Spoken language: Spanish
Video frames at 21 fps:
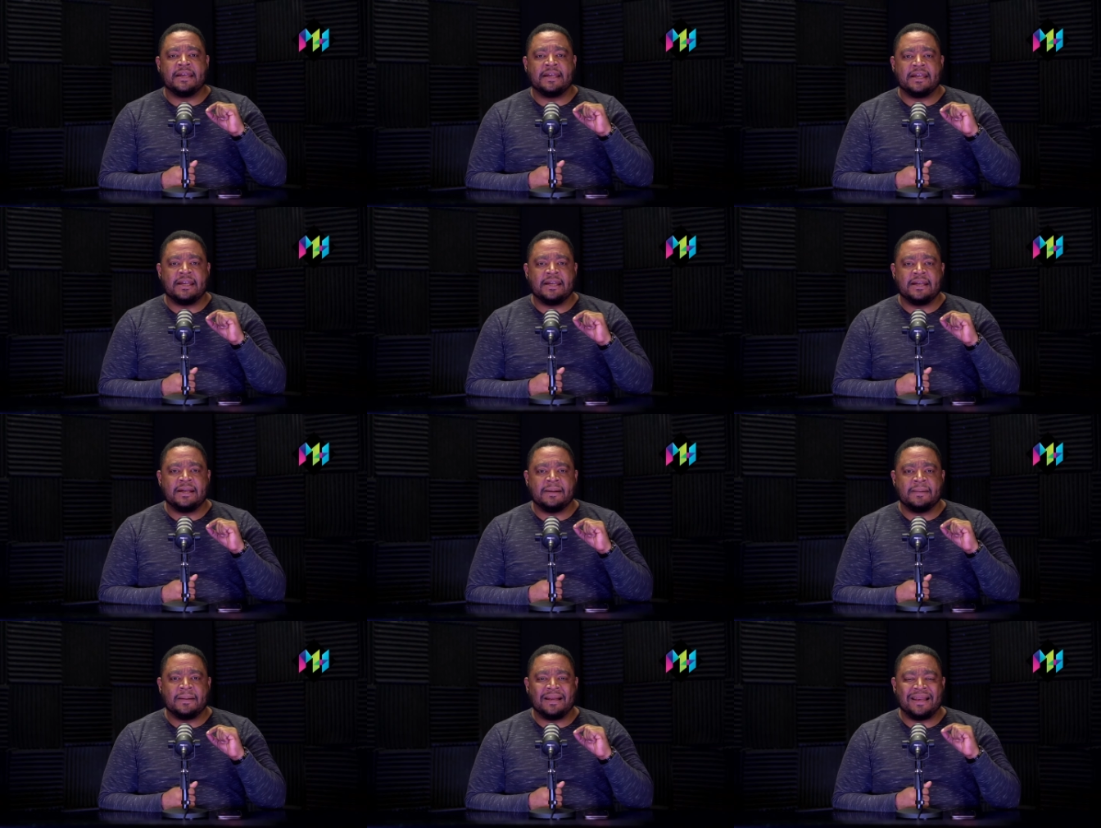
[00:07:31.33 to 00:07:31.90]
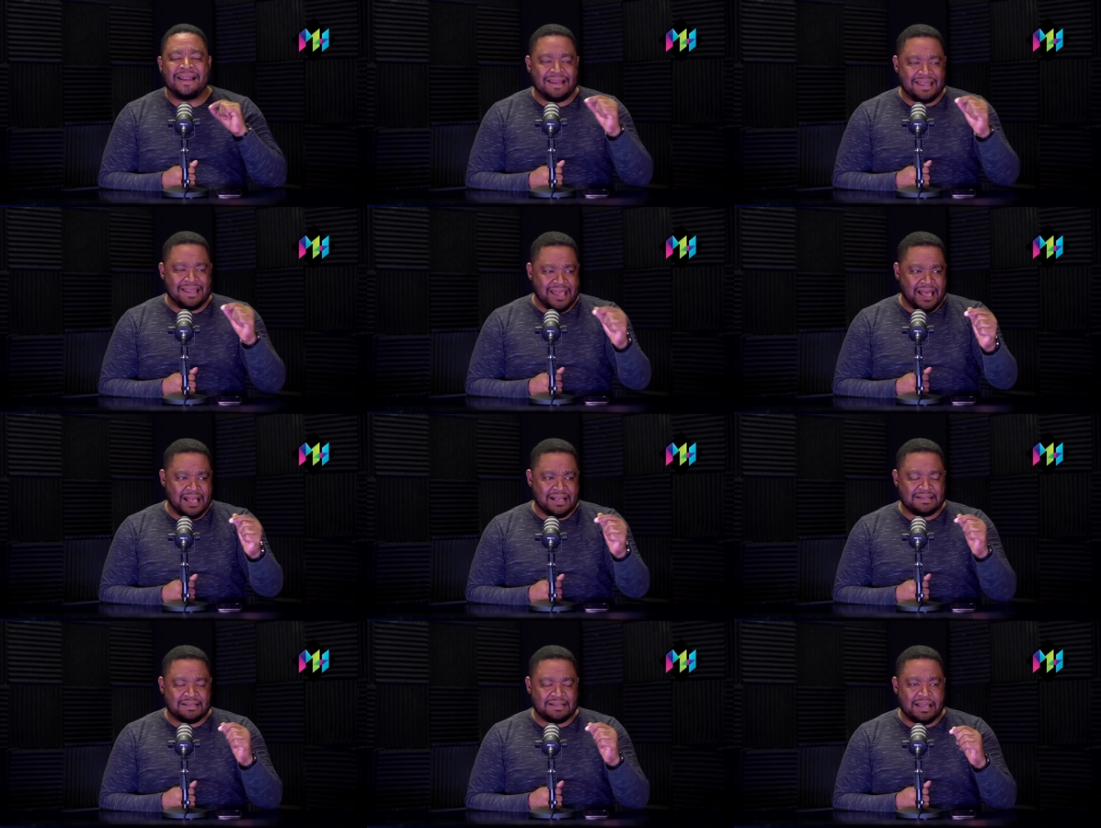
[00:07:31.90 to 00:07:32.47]
Eh, la
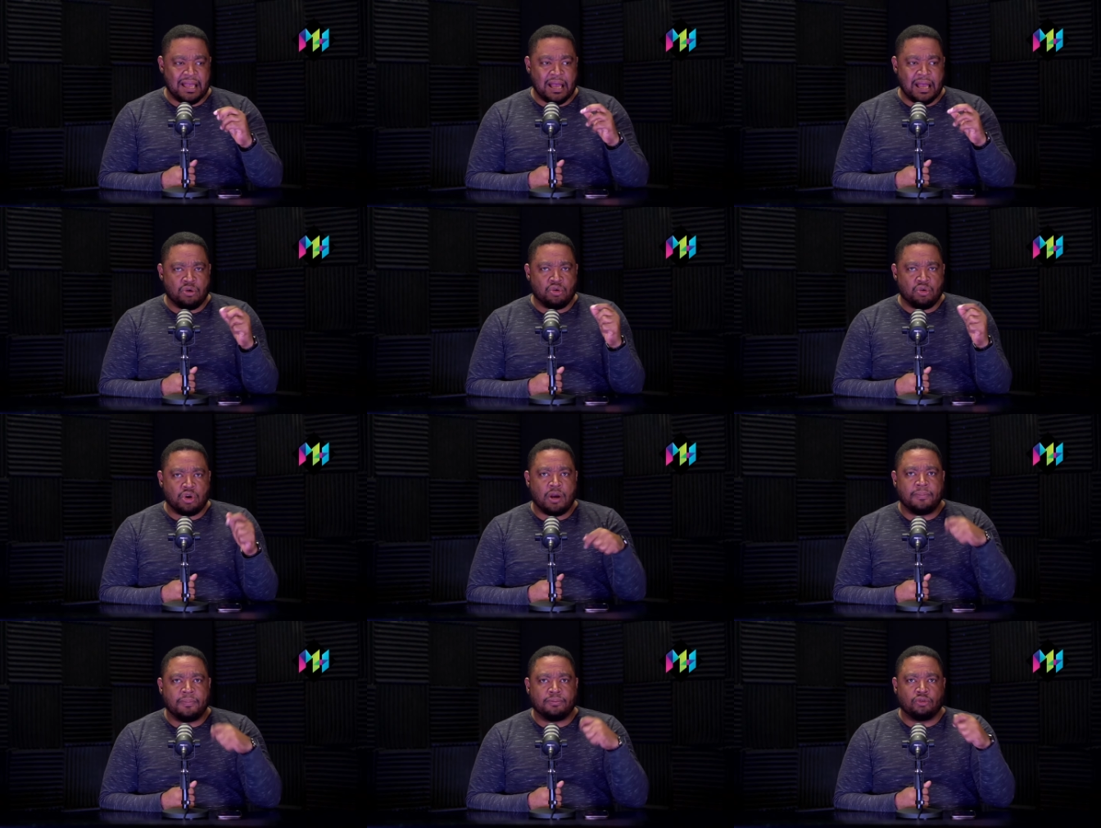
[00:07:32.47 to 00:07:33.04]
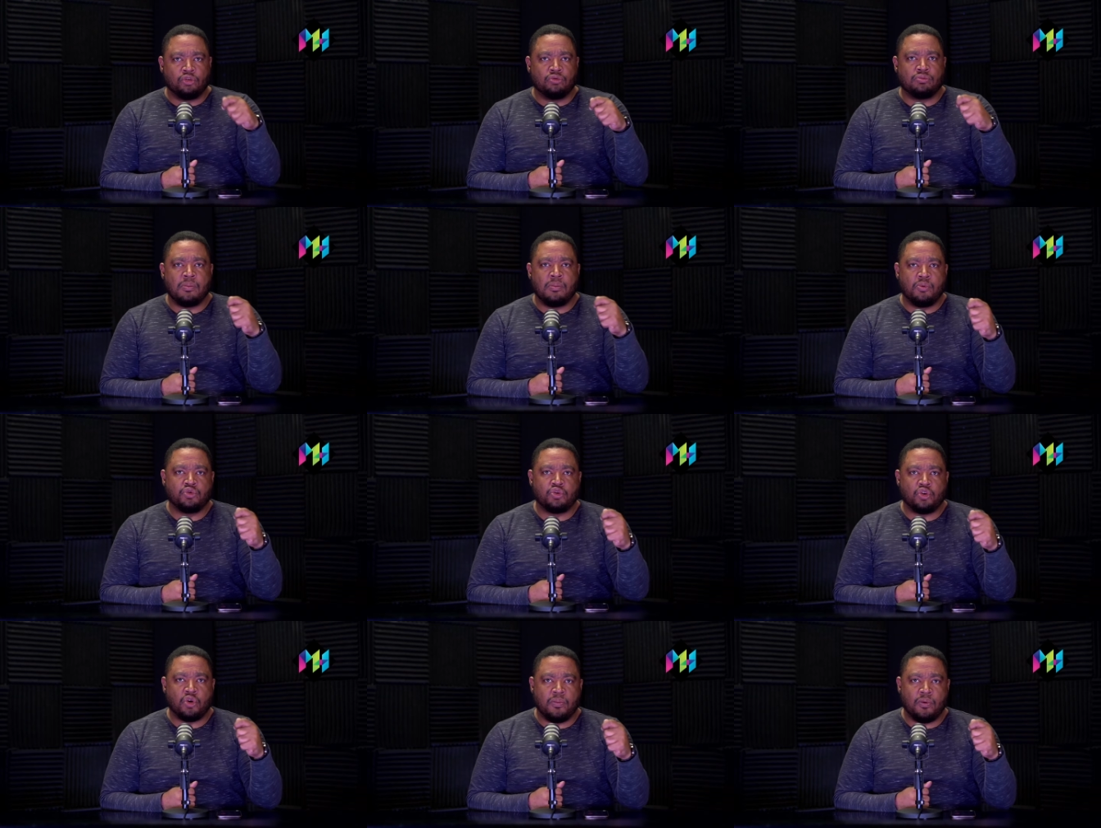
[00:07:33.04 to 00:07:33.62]
alianza, aunque obtuvo
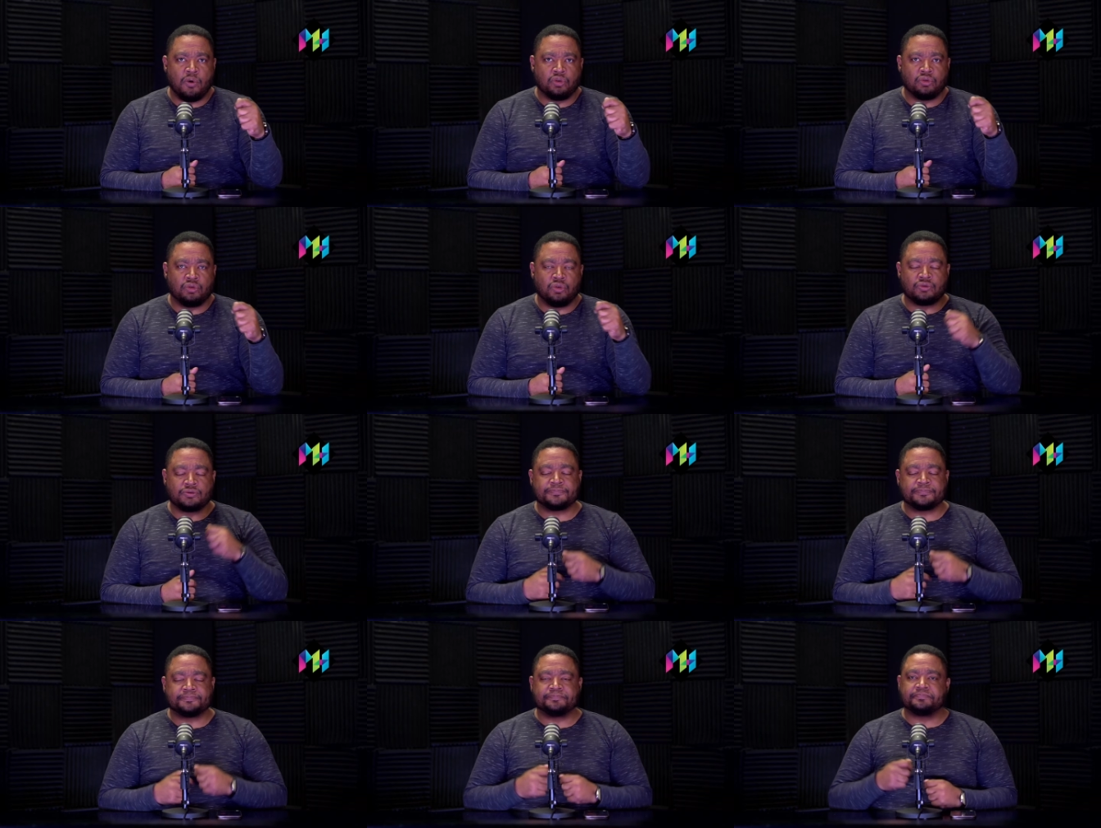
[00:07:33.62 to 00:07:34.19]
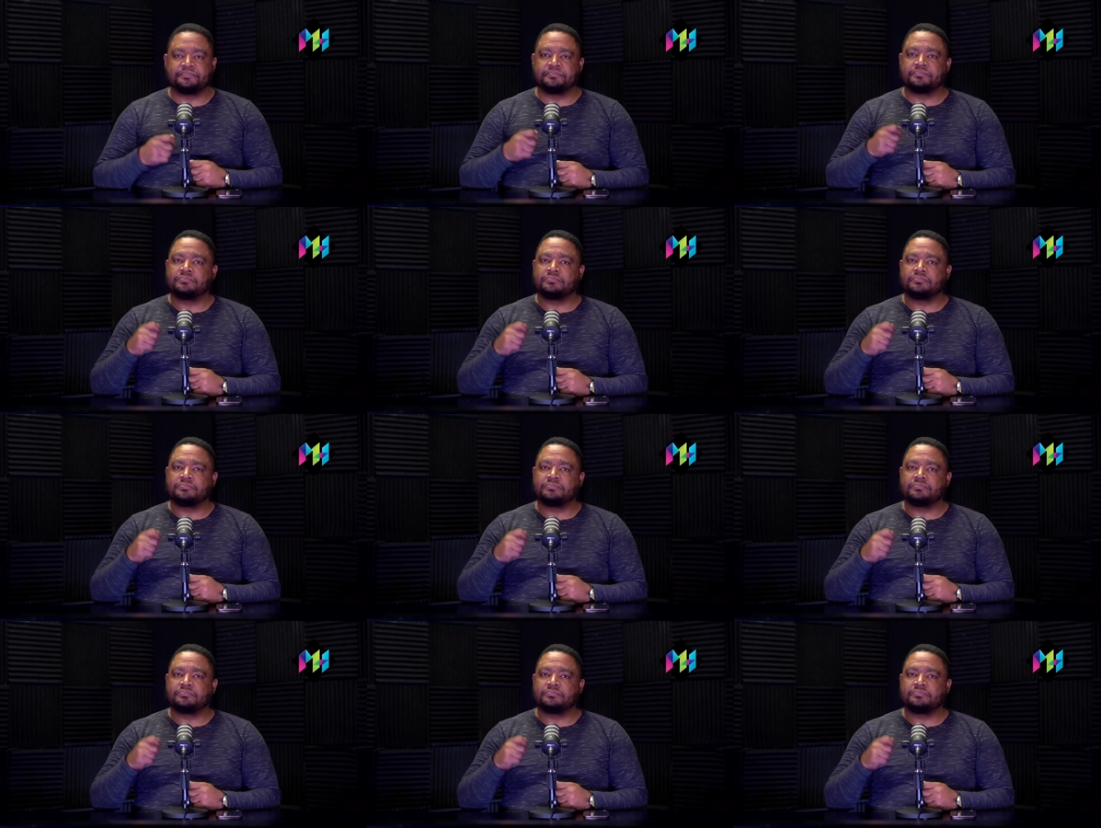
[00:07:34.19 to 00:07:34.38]
muchos votos,